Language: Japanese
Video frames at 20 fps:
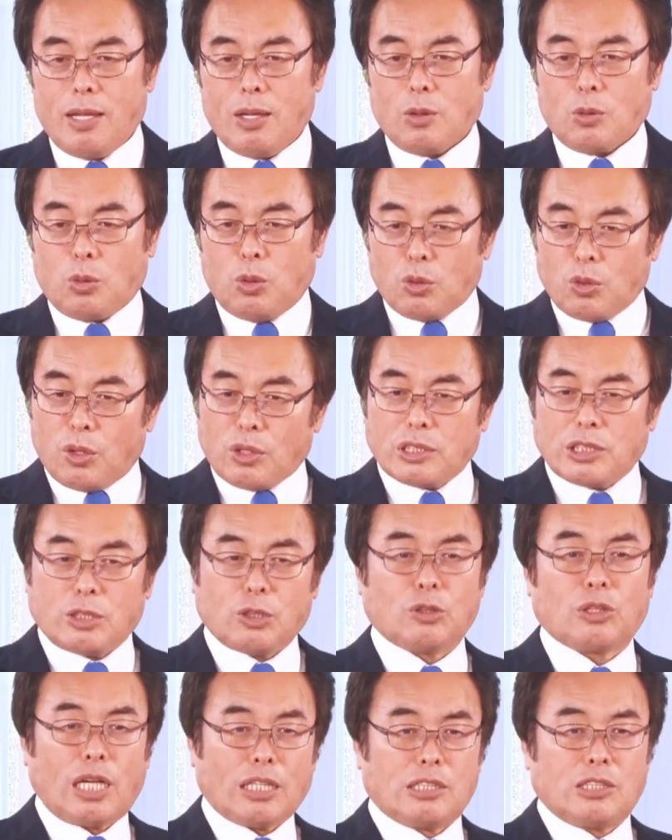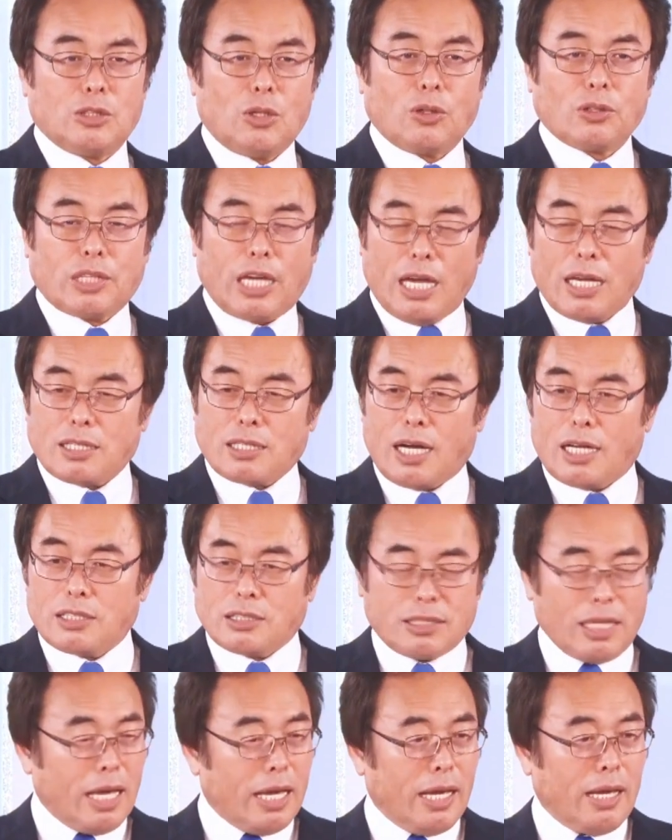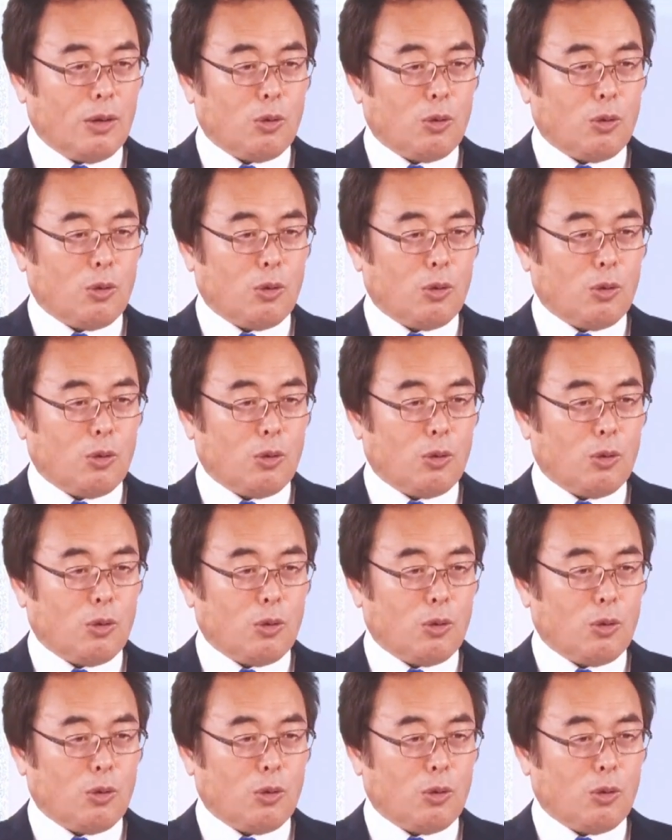この人たちを警戒して